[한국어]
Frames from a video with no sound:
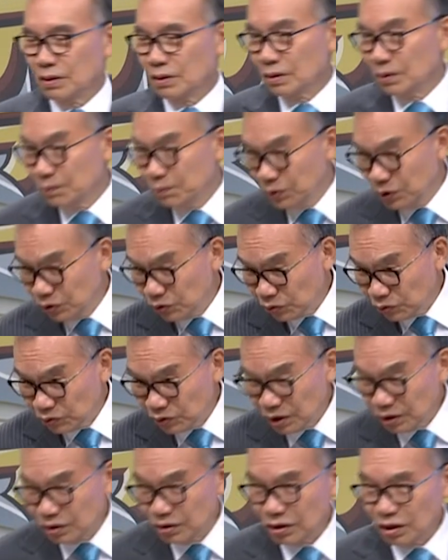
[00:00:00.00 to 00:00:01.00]
어, 비
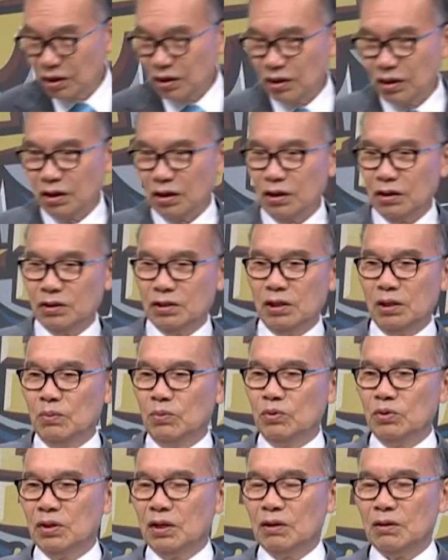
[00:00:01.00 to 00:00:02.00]
오는데 들어가다가
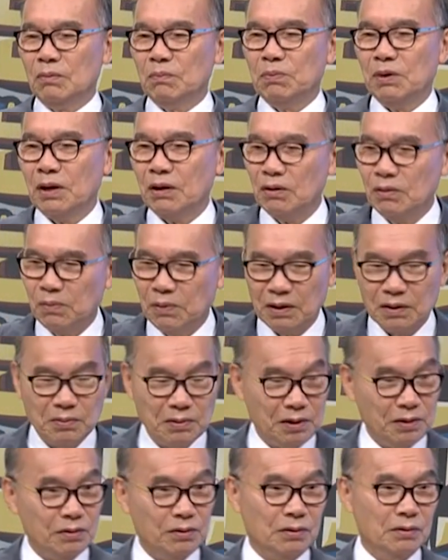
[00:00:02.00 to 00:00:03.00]
젊은 사람 발을
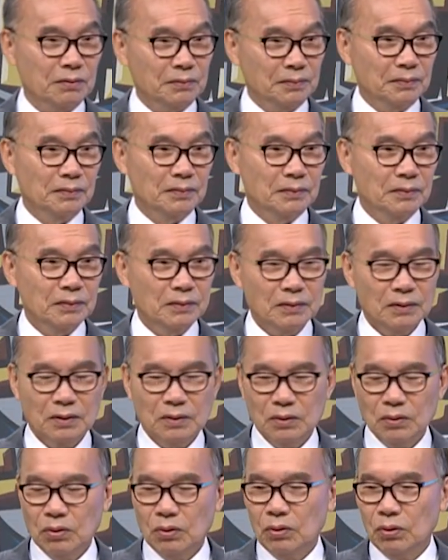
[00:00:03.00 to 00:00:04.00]
받아봤어.
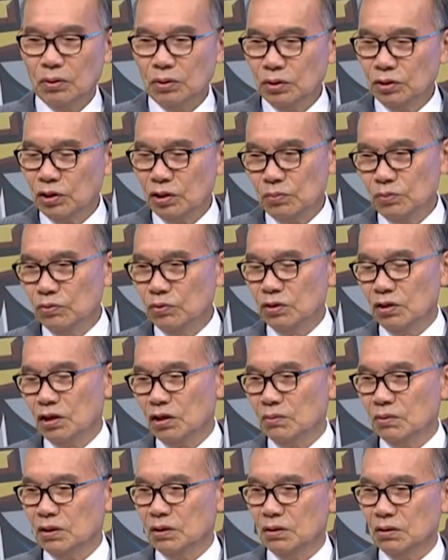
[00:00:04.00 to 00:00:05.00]
어이 젊은
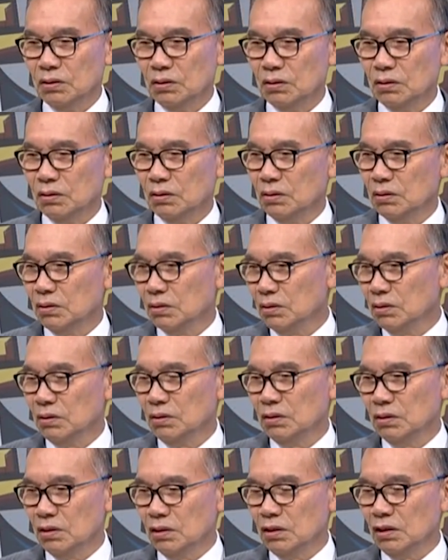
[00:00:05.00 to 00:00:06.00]
사람이
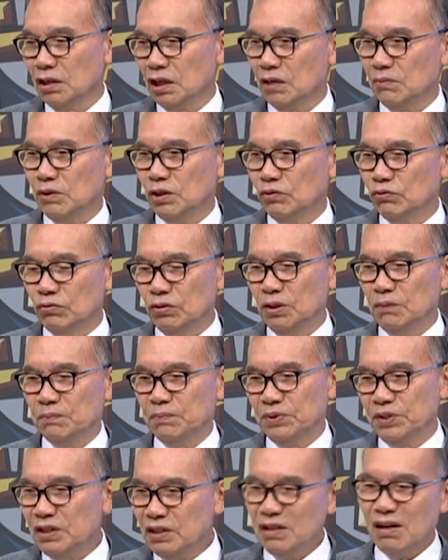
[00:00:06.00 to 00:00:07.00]
이 영감이 눈이
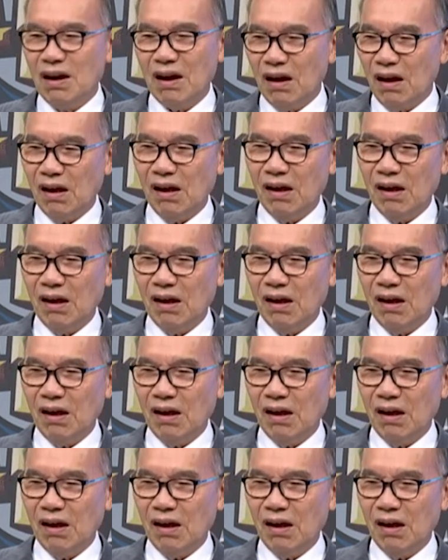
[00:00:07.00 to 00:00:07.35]
빛나.